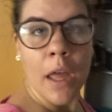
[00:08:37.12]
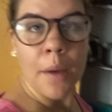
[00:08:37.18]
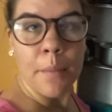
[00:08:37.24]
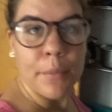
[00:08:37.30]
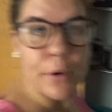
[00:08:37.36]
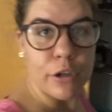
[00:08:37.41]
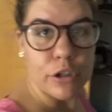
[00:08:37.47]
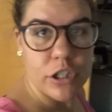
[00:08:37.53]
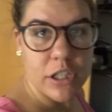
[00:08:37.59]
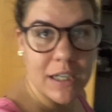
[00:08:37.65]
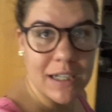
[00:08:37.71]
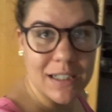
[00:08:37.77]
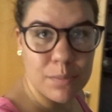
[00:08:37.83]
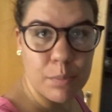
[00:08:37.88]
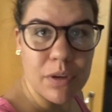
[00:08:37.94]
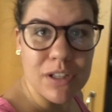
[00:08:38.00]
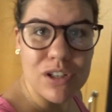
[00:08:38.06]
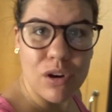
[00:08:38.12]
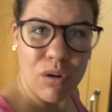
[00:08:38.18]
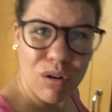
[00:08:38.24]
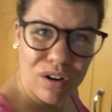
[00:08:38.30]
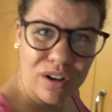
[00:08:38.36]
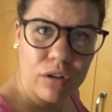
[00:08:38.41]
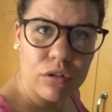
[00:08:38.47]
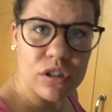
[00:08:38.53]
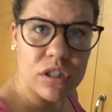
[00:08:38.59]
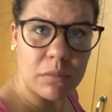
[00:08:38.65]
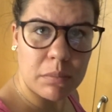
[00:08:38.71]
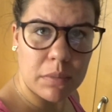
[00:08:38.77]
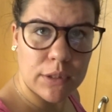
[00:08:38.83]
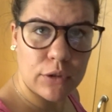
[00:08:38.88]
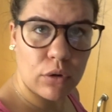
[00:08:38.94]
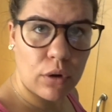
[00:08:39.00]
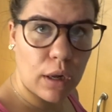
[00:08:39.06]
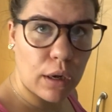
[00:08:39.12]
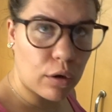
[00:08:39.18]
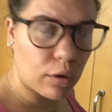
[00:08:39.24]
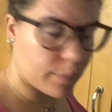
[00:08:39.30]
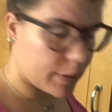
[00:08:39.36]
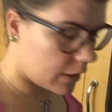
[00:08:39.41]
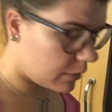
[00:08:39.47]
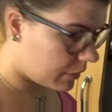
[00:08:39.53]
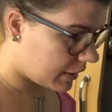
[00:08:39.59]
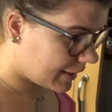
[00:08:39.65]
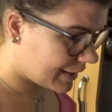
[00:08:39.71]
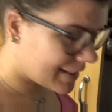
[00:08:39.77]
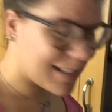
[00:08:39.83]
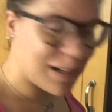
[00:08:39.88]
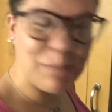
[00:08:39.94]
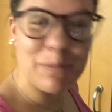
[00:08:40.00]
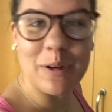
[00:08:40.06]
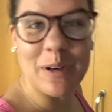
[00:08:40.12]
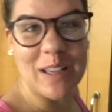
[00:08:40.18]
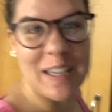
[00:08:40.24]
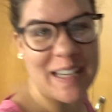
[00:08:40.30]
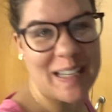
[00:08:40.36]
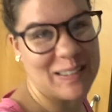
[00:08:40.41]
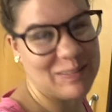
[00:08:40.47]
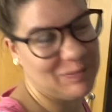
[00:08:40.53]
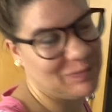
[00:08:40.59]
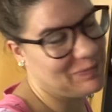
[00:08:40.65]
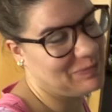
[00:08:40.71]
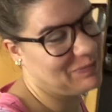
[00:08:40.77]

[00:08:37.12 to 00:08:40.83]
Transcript: Bueno chicas, pues hoy os invito a comer a mi casa porque